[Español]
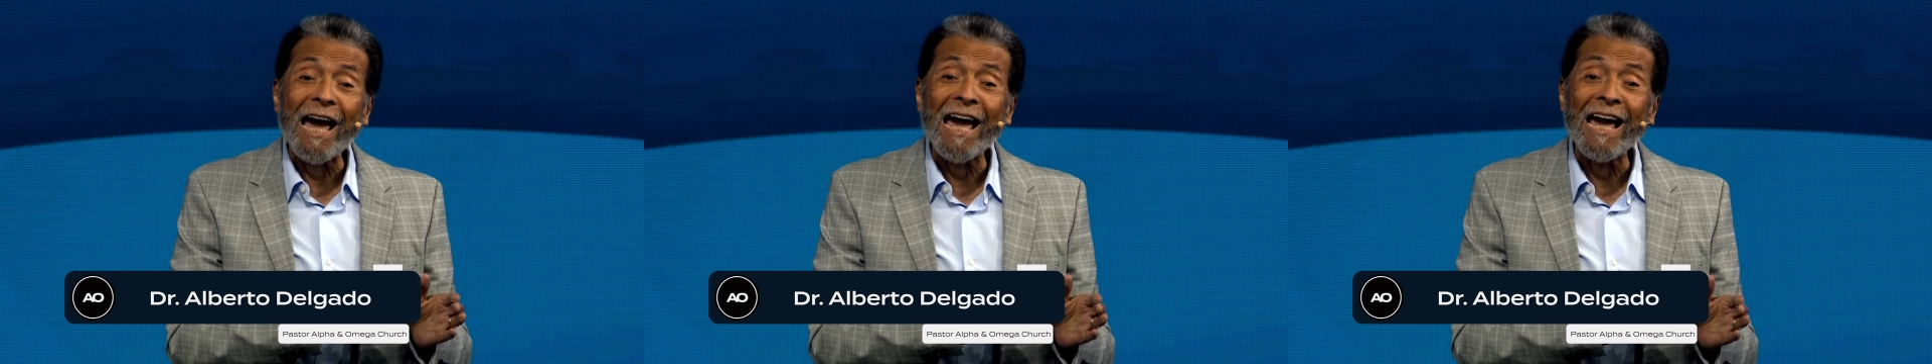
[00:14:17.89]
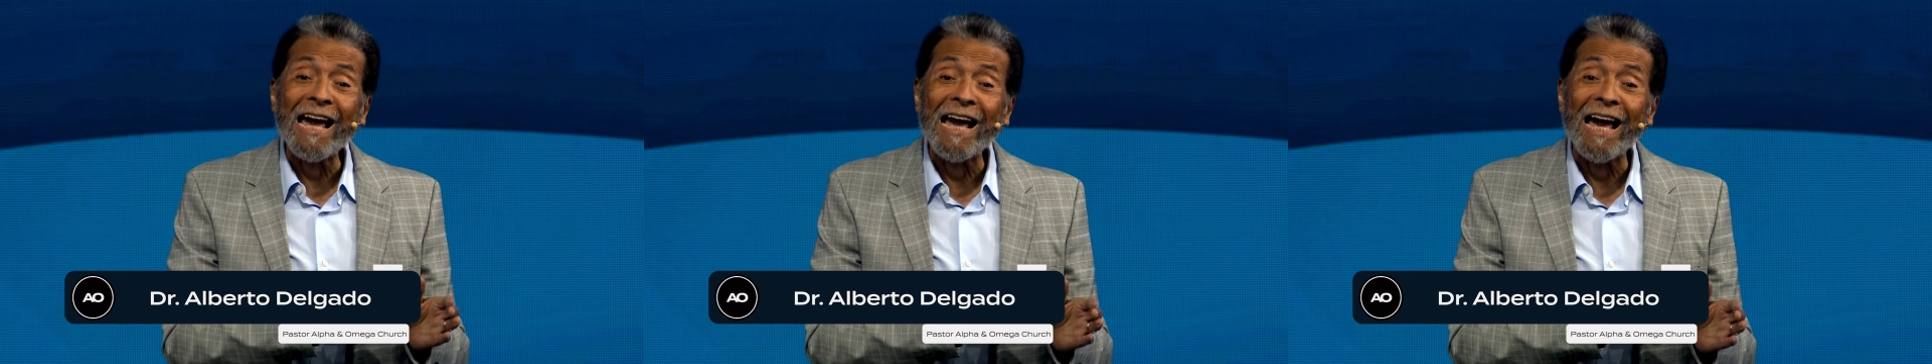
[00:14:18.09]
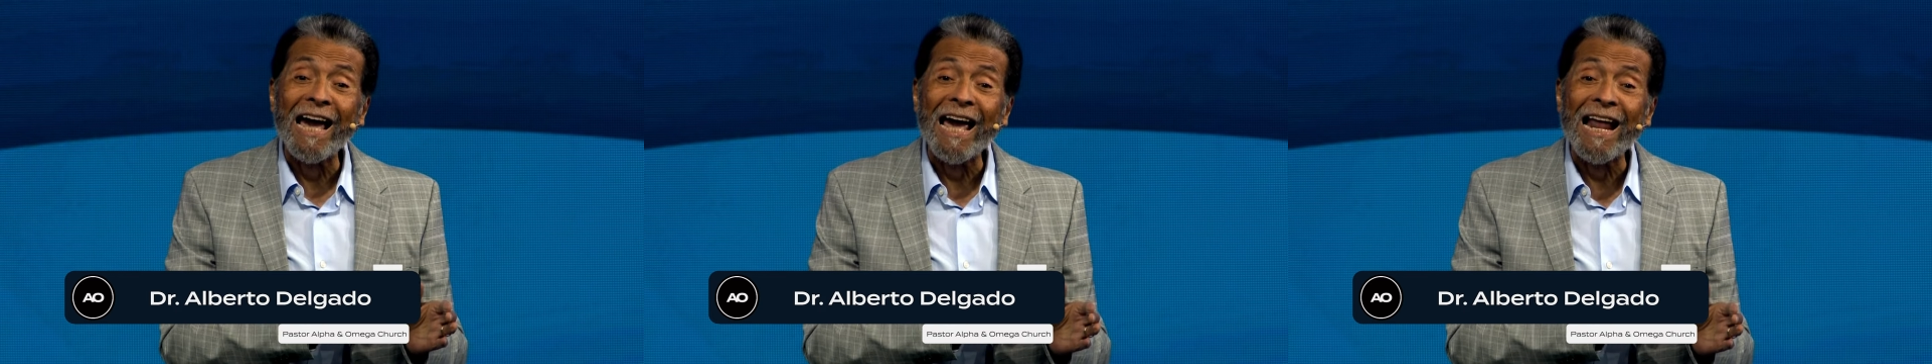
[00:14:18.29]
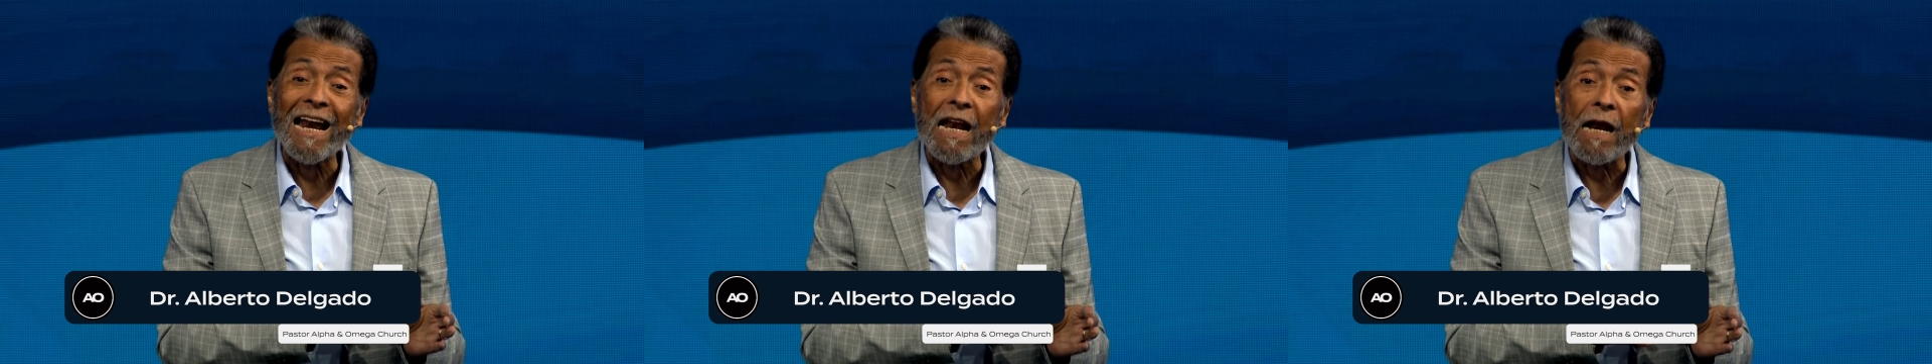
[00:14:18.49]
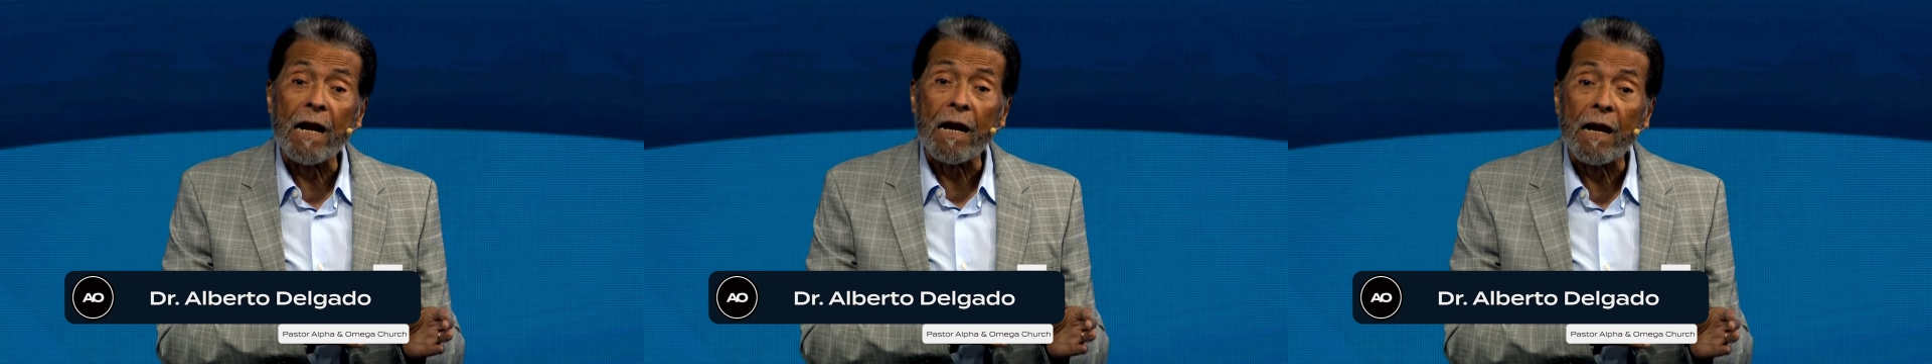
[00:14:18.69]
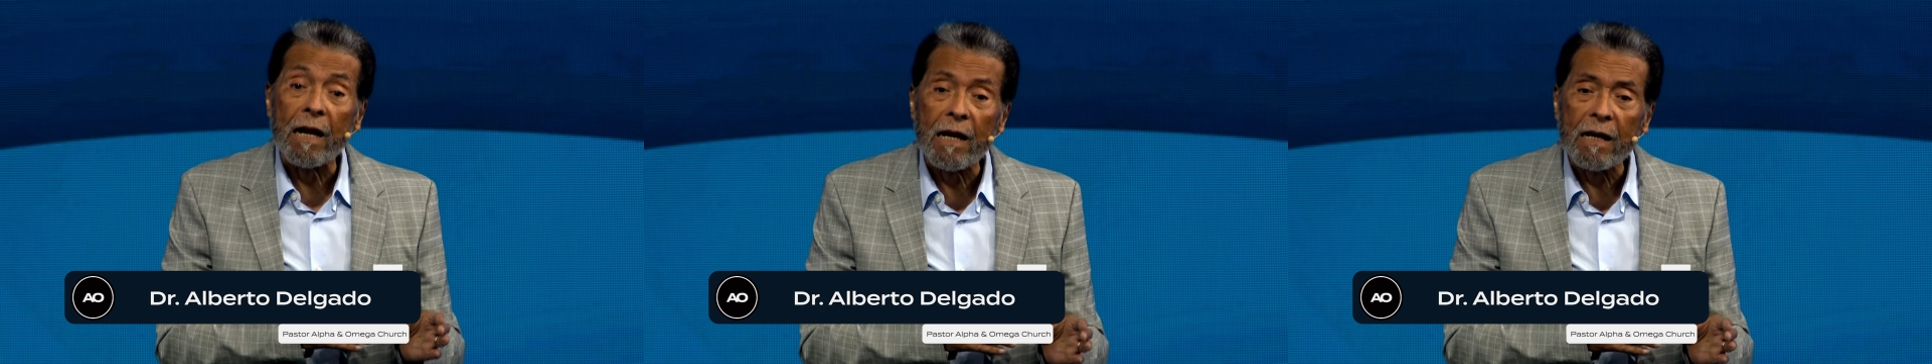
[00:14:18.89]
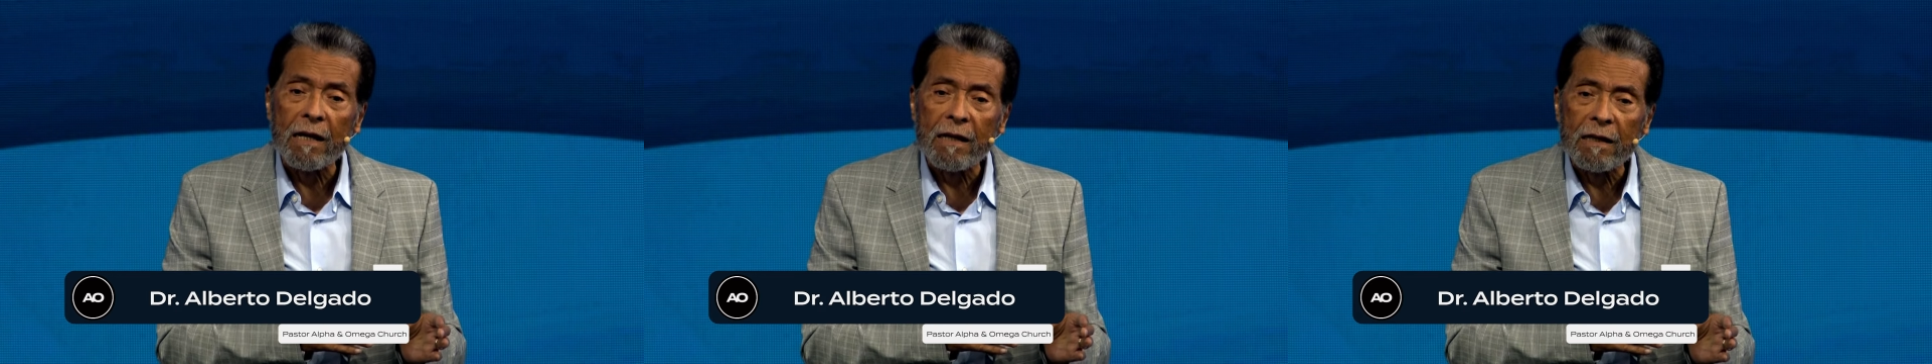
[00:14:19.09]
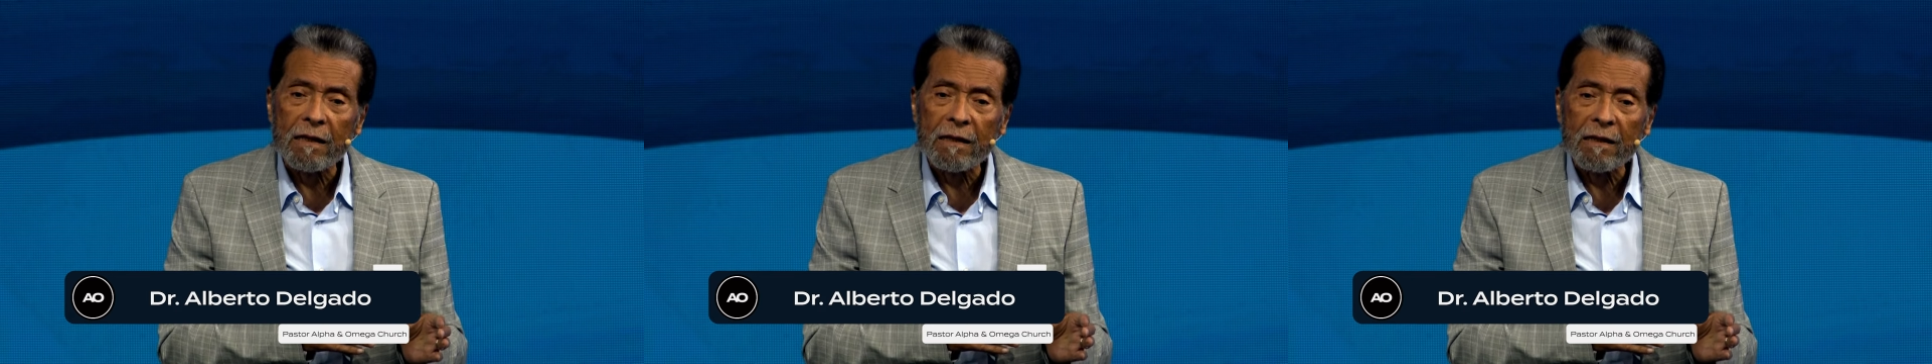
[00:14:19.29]
en Él,
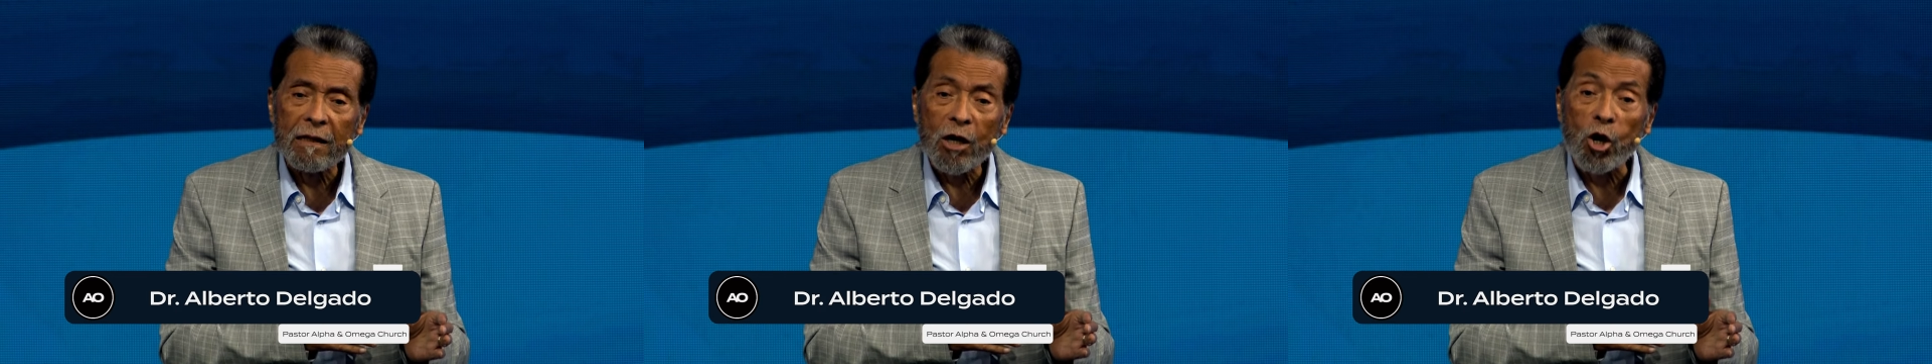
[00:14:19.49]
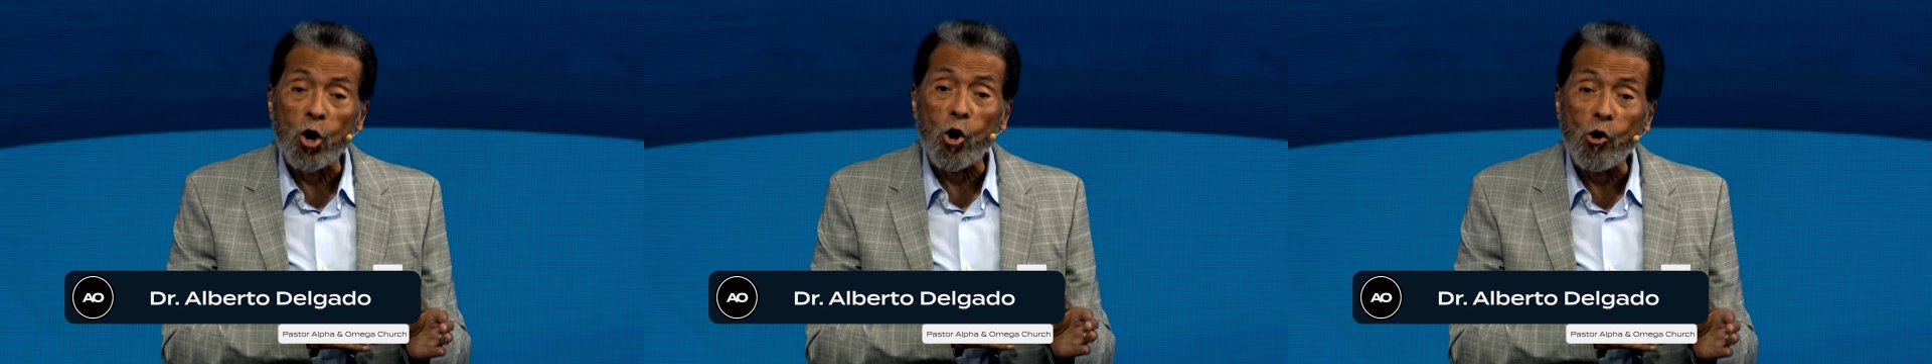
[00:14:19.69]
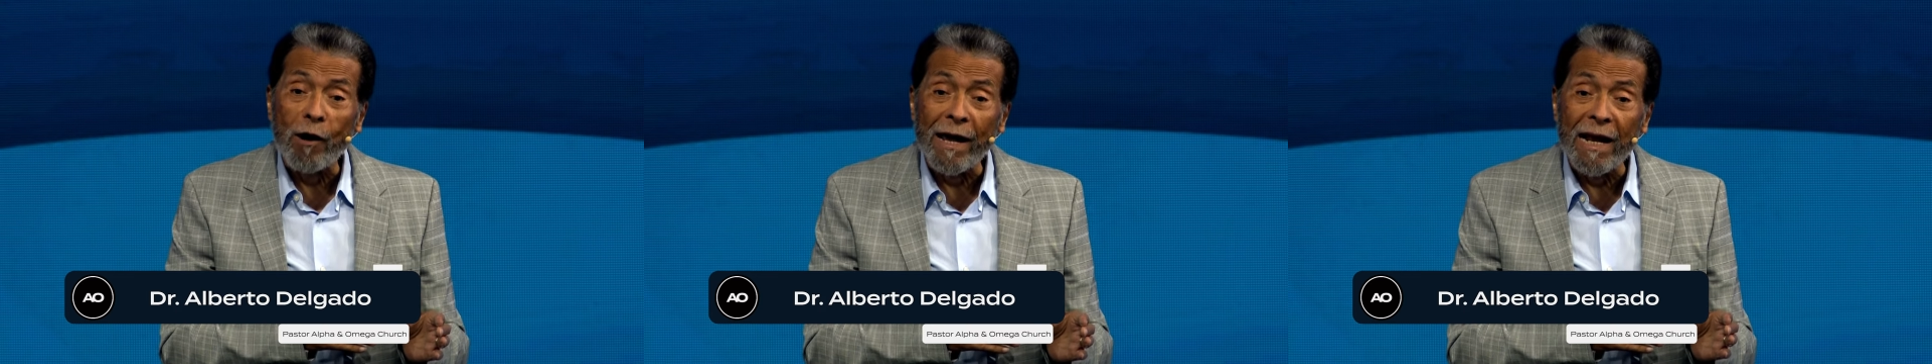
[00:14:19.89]
con